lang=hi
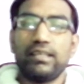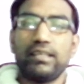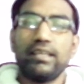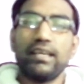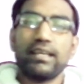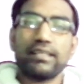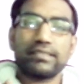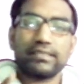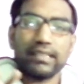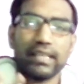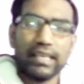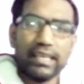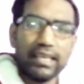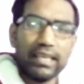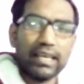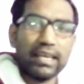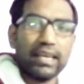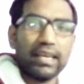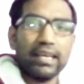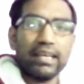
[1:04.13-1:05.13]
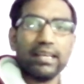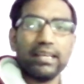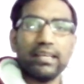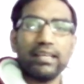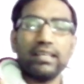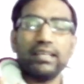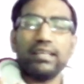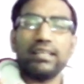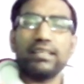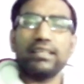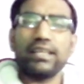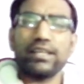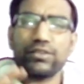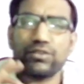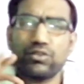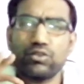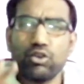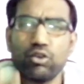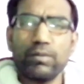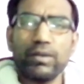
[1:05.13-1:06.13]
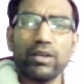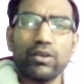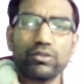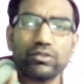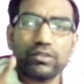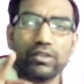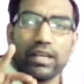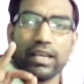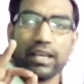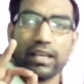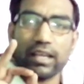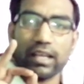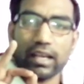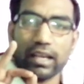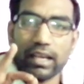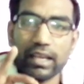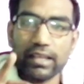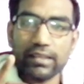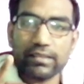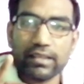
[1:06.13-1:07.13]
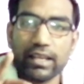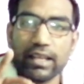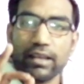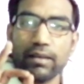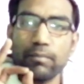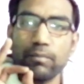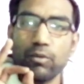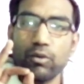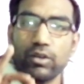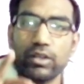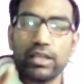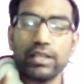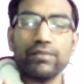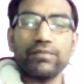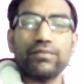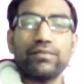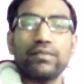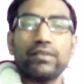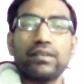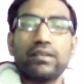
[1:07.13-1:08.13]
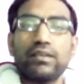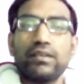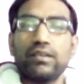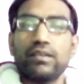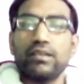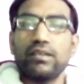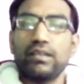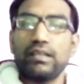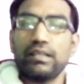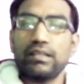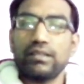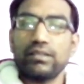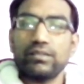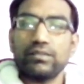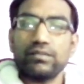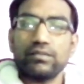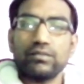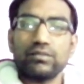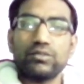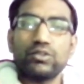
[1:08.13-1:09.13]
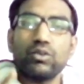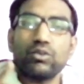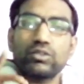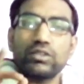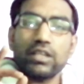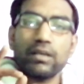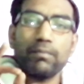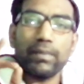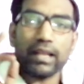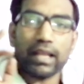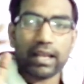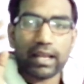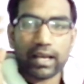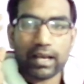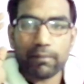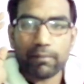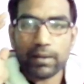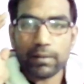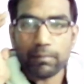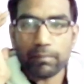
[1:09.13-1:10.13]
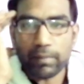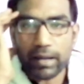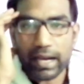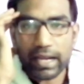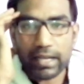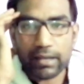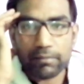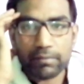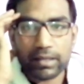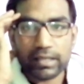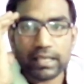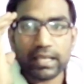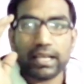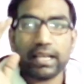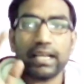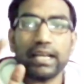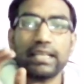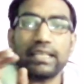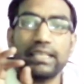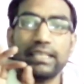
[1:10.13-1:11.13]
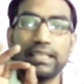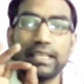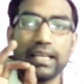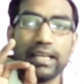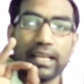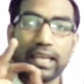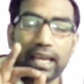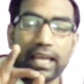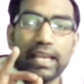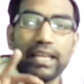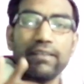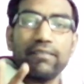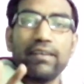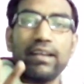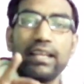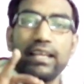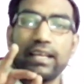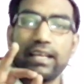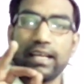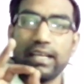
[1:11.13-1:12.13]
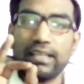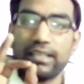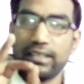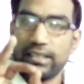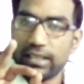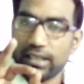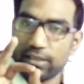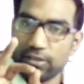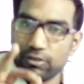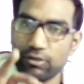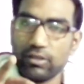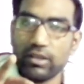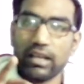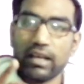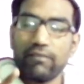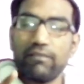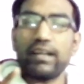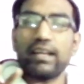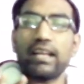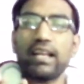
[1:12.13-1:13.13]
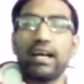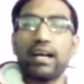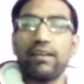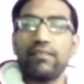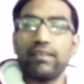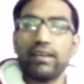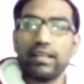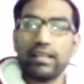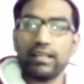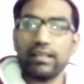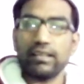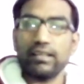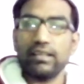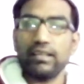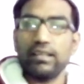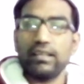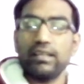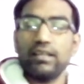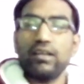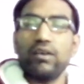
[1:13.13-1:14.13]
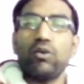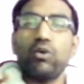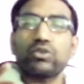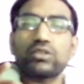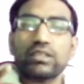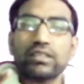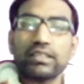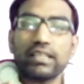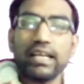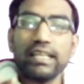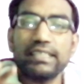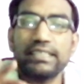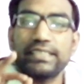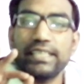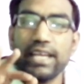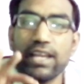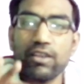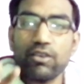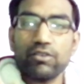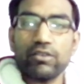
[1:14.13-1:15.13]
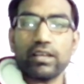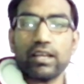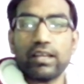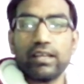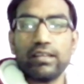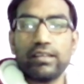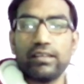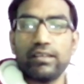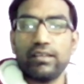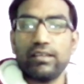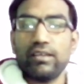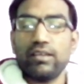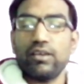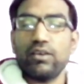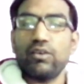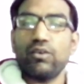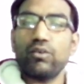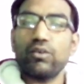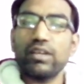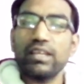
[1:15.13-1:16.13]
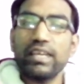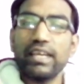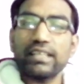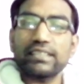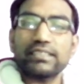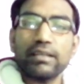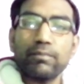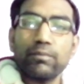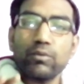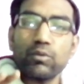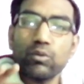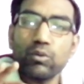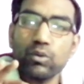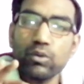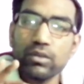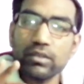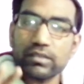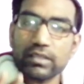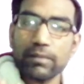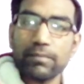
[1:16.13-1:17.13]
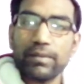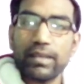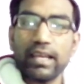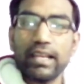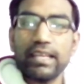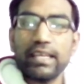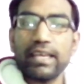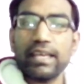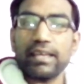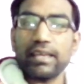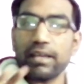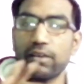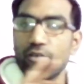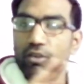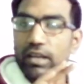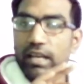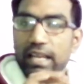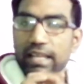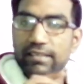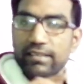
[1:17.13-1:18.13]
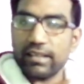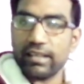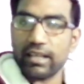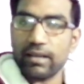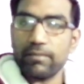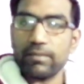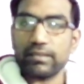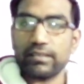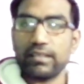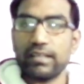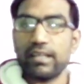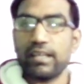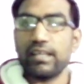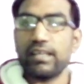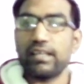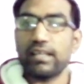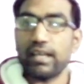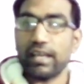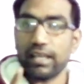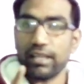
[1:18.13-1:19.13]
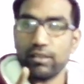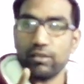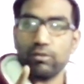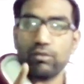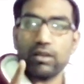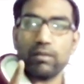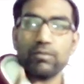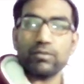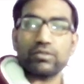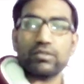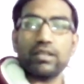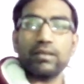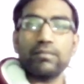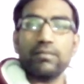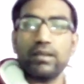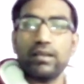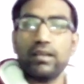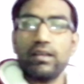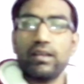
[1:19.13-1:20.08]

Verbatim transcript: या सही है या जो भी है उसका एक रीज़न एक मोटिव जो उसने बना रखा अपने माइंड में ये कट्टर कहने वाले कट्टर जो वर्ड लगा हुआ है ना हो सकता है चेंज हो जाए और ये सब उन सब के लिए ये कोई रिलीजन का मसला नहीं ना हिंदू ना मुस्लिम